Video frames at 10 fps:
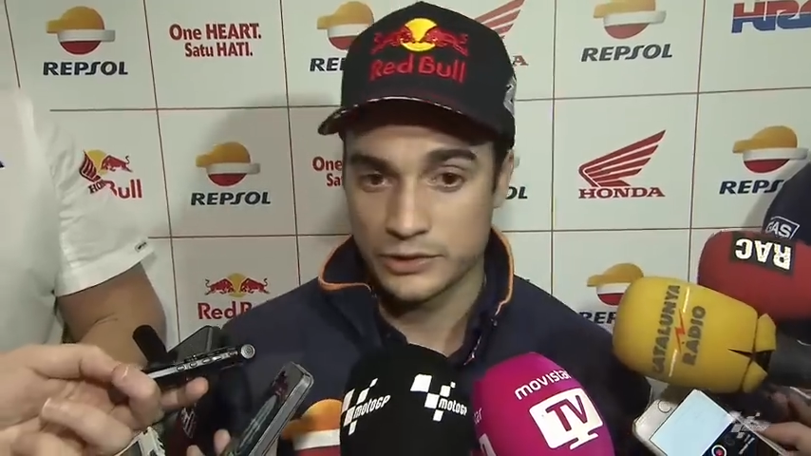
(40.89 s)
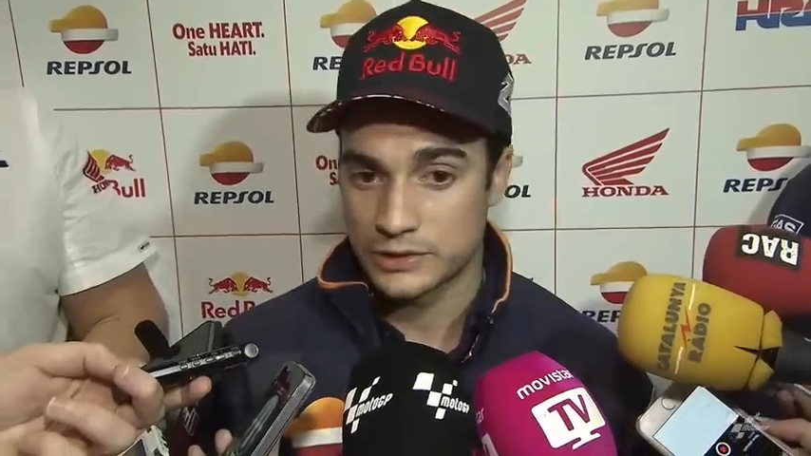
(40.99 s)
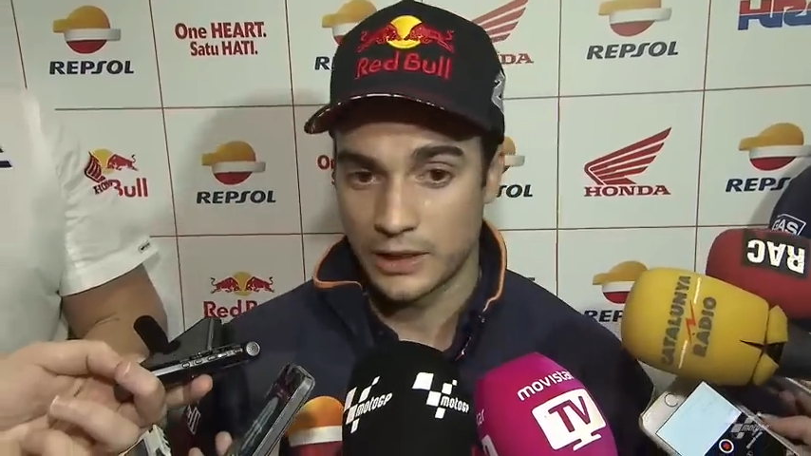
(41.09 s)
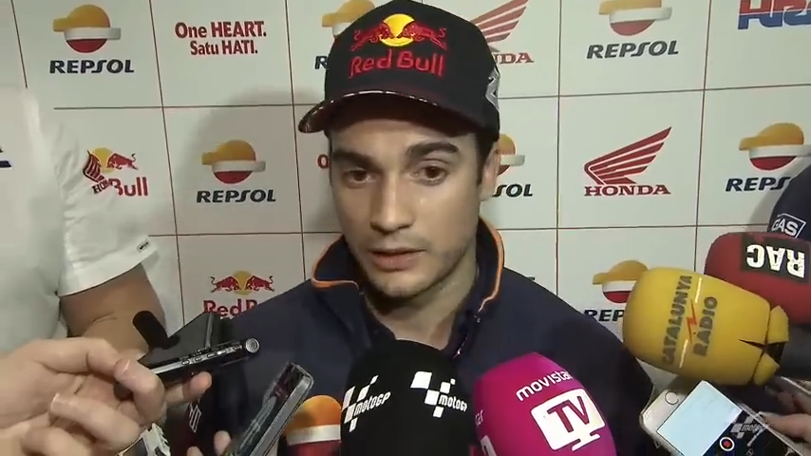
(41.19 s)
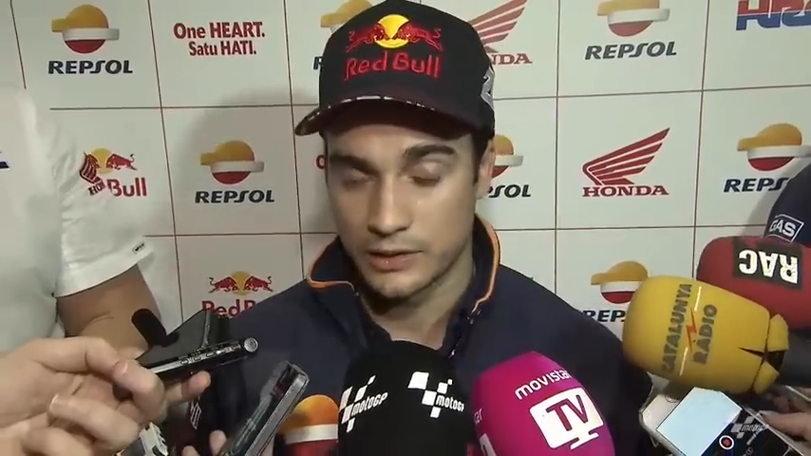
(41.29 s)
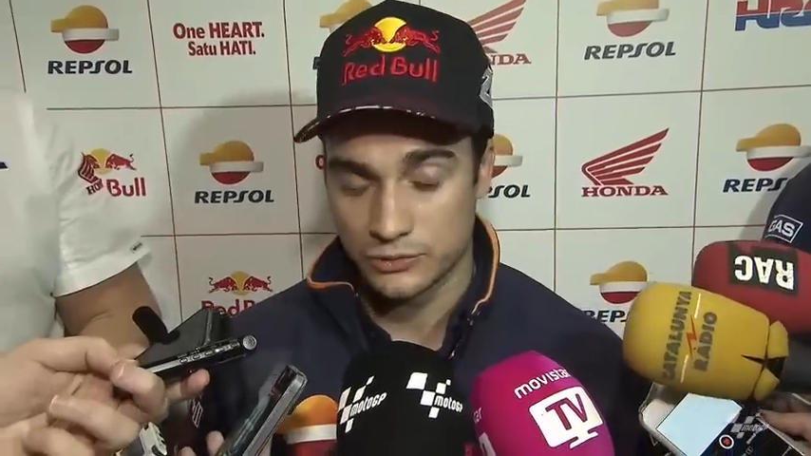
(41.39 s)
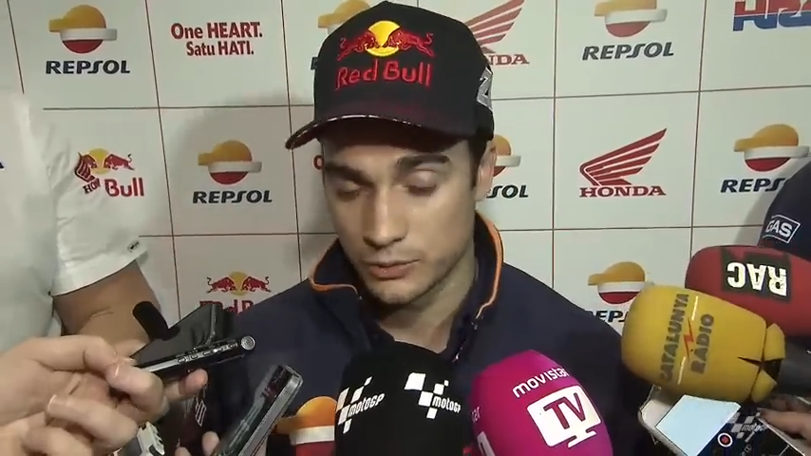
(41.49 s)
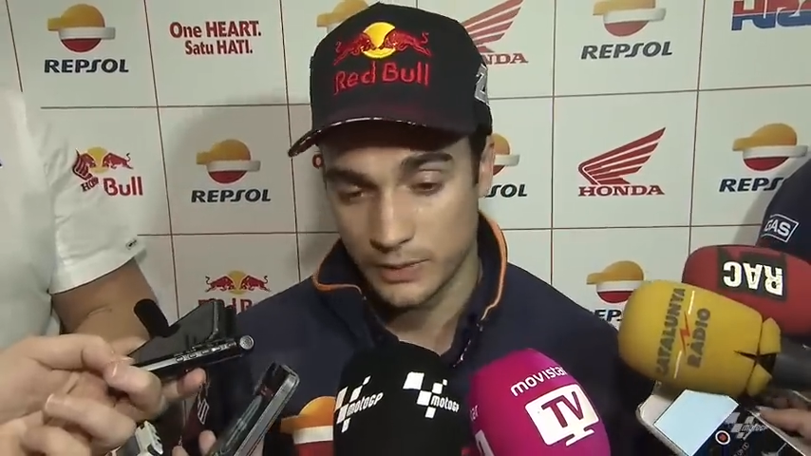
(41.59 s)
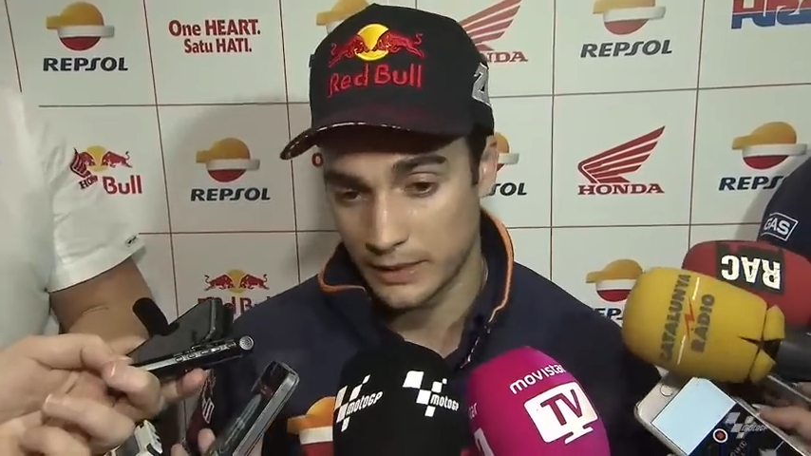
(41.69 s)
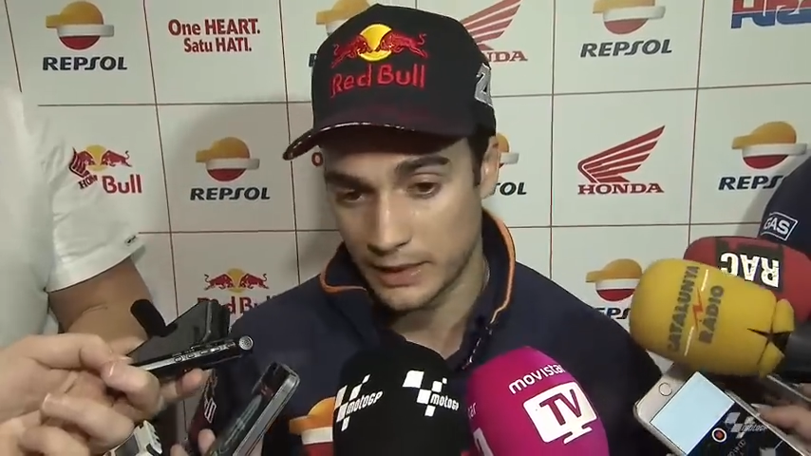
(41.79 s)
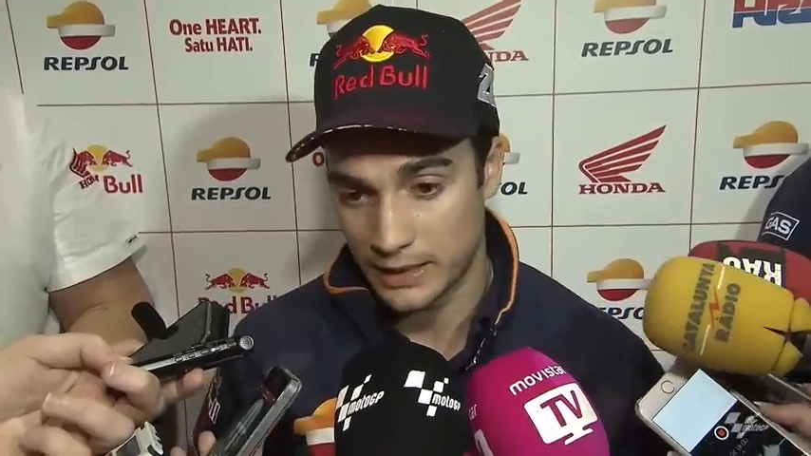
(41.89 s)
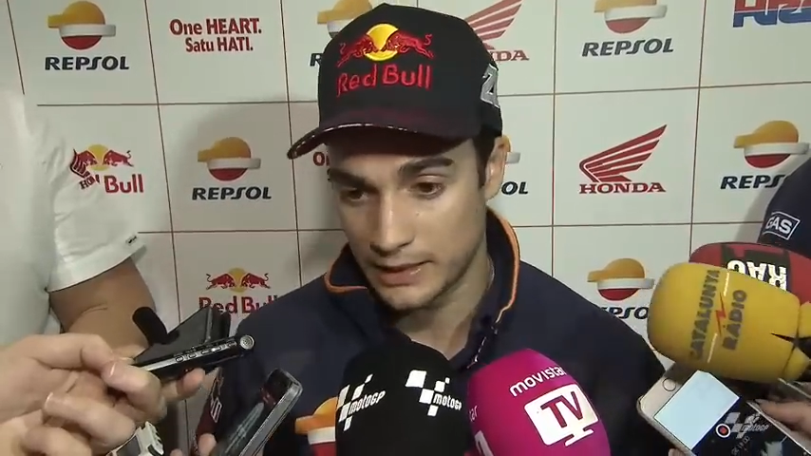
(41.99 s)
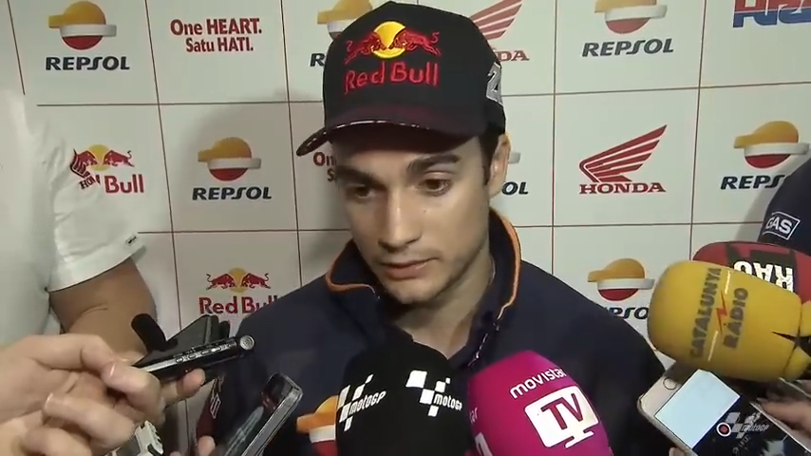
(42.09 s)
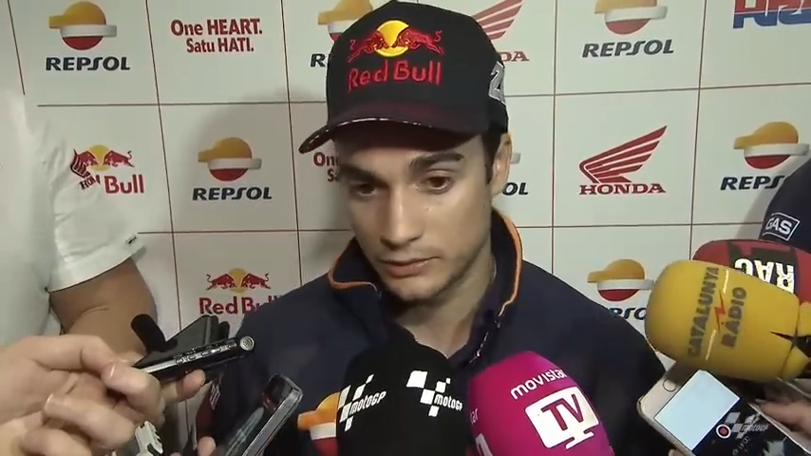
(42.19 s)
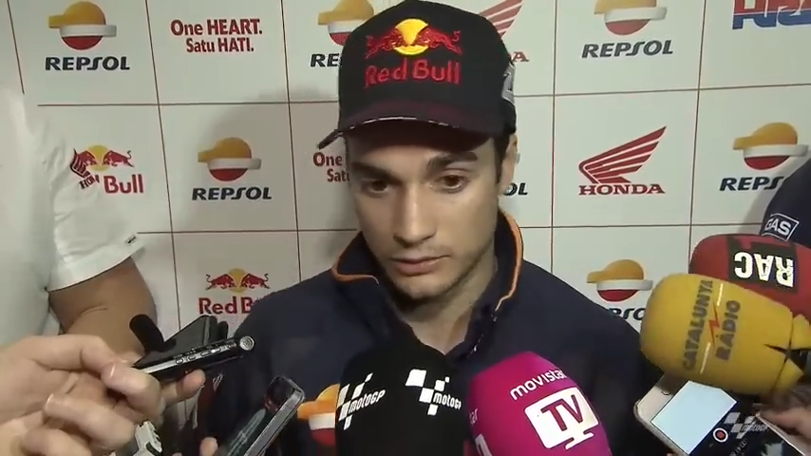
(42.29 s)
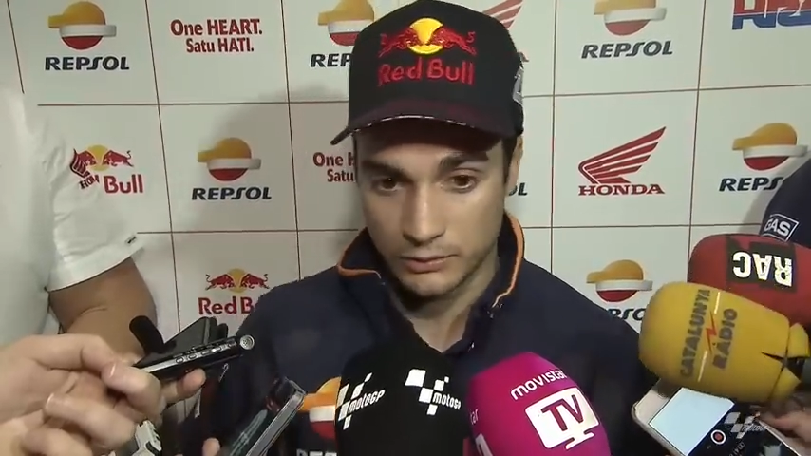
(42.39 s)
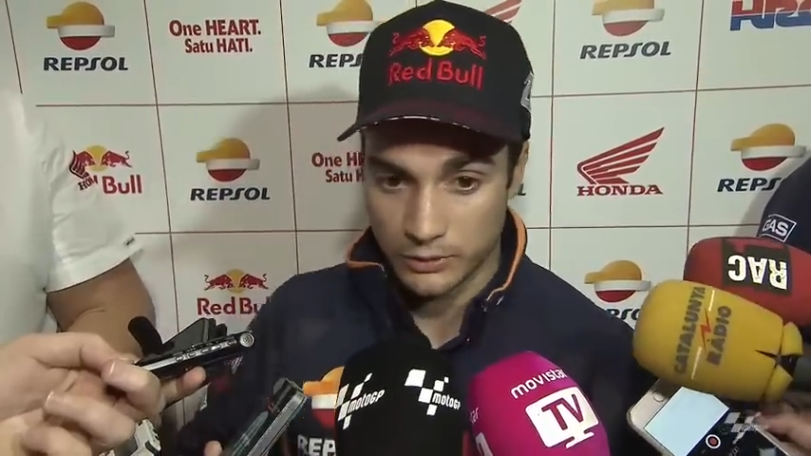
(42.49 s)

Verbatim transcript: estuve viajando